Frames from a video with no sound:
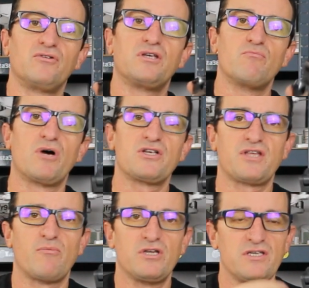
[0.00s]
une gimbal
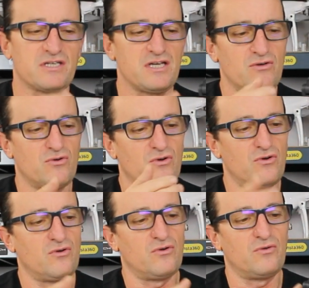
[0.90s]
stabilisée
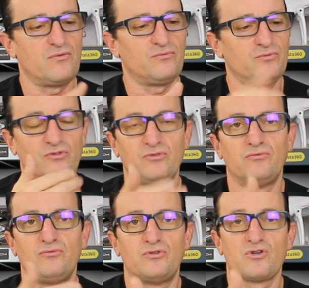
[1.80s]
euh,
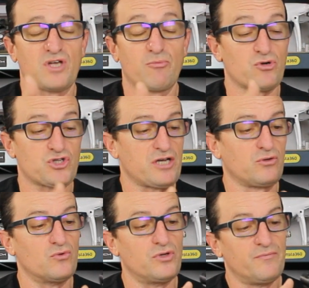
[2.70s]
dans un prochain
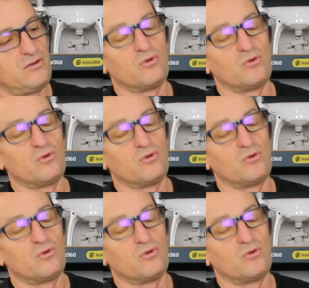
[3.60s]
drone.